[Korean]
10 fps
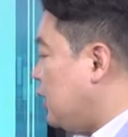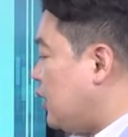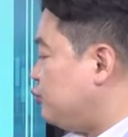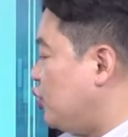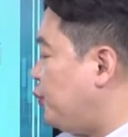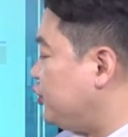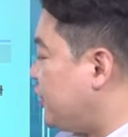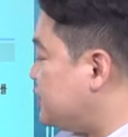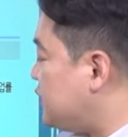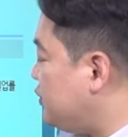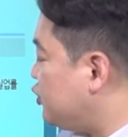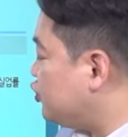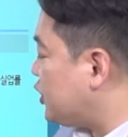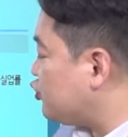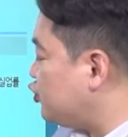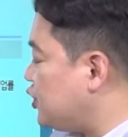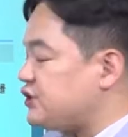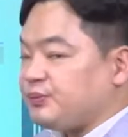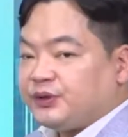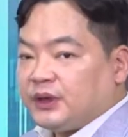어, 무엇보다 이제 미국의 9월
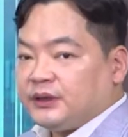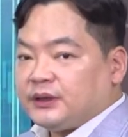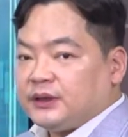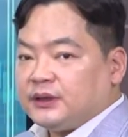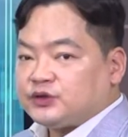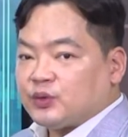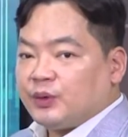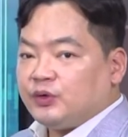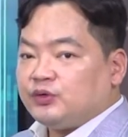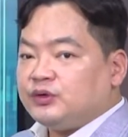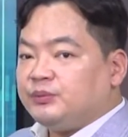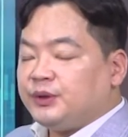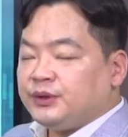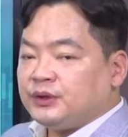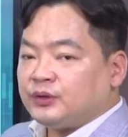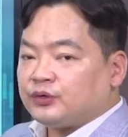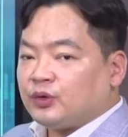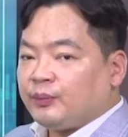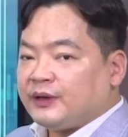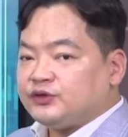CPI가 정말로 의미 있는
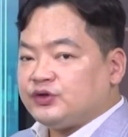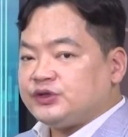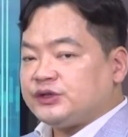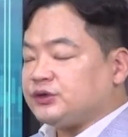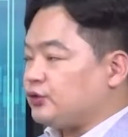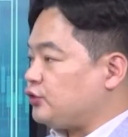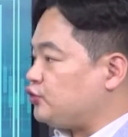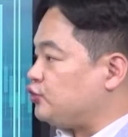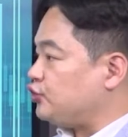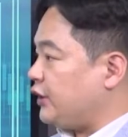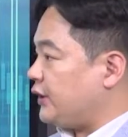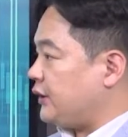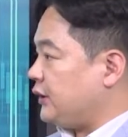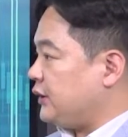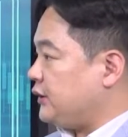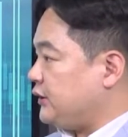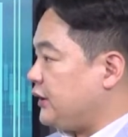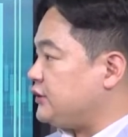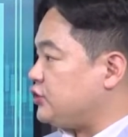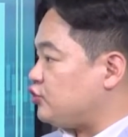어떤 반전 시그널을 주느냐 음.
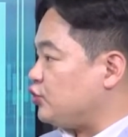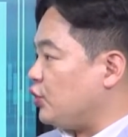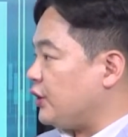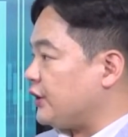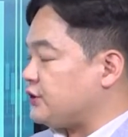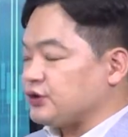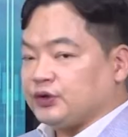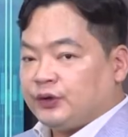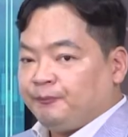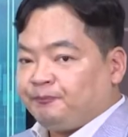이게 이제 중요하겠죠.